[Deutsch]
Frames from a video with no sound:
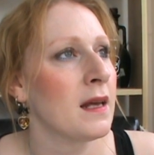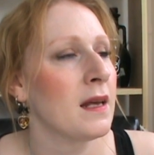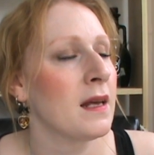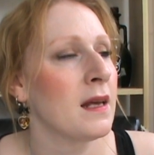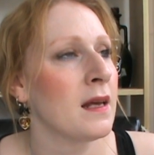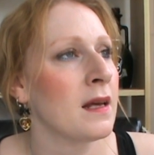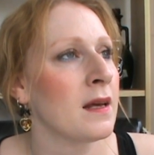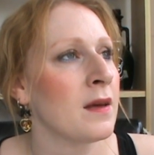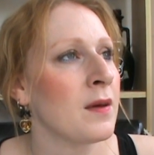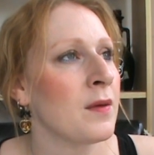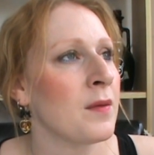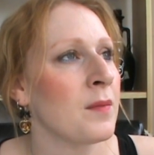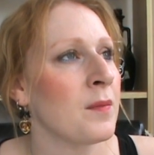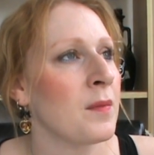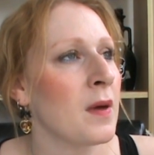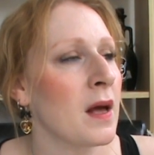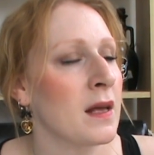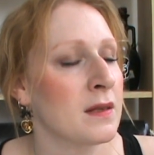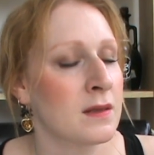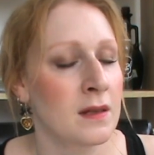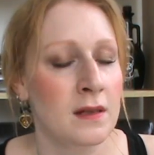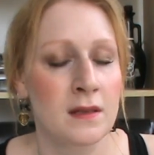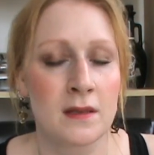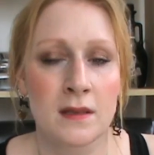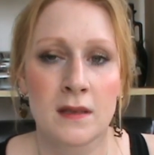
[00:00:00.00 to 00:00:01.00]
ähm,
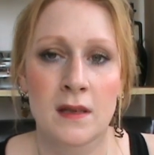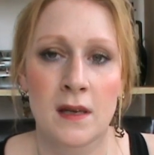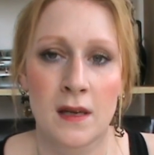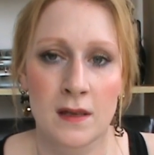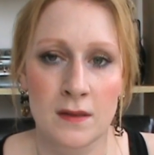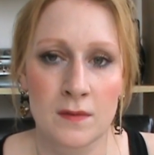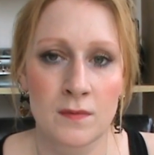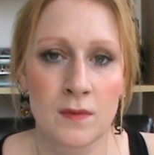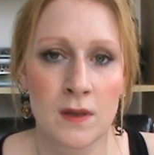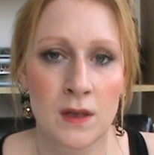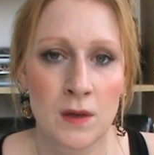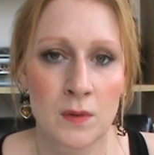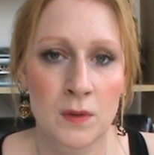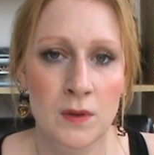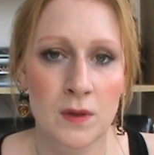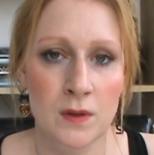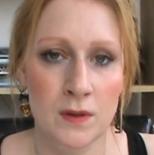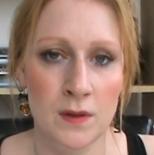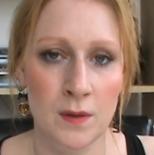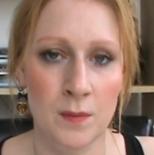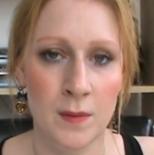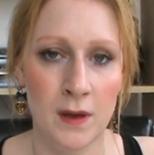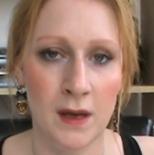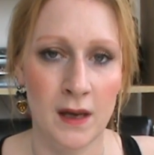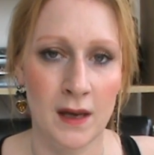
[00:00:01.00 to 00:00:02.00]
also als ich die ersten Videos
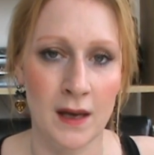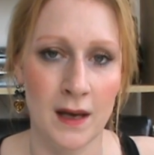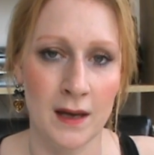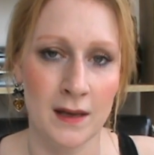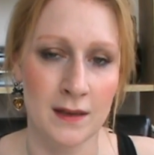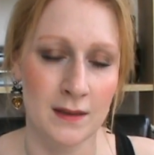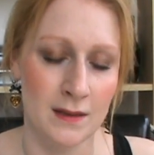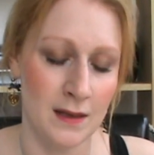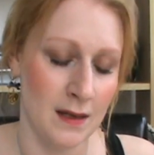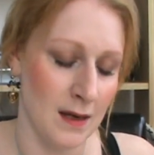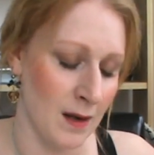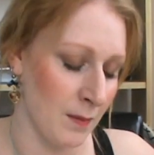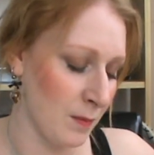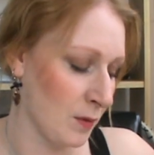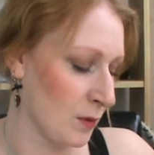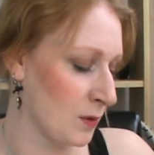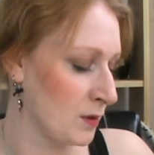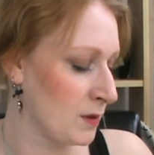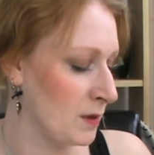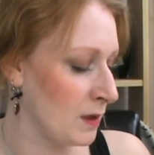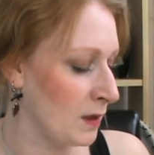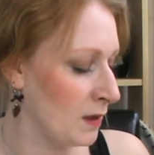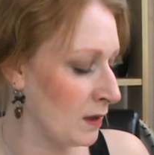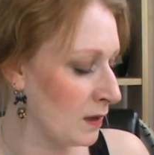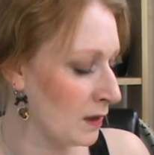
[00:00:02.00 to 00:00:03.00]
aus Amerika gesehen habe
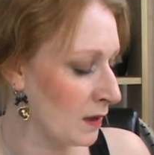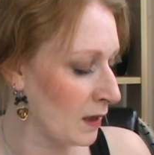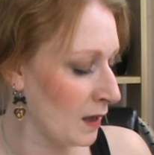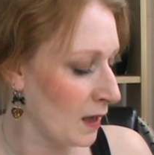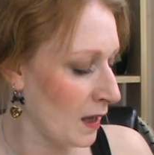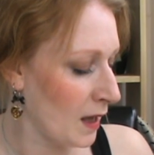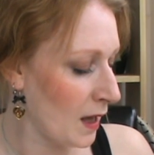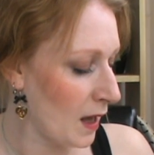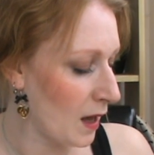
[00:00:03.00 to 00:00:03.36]
und die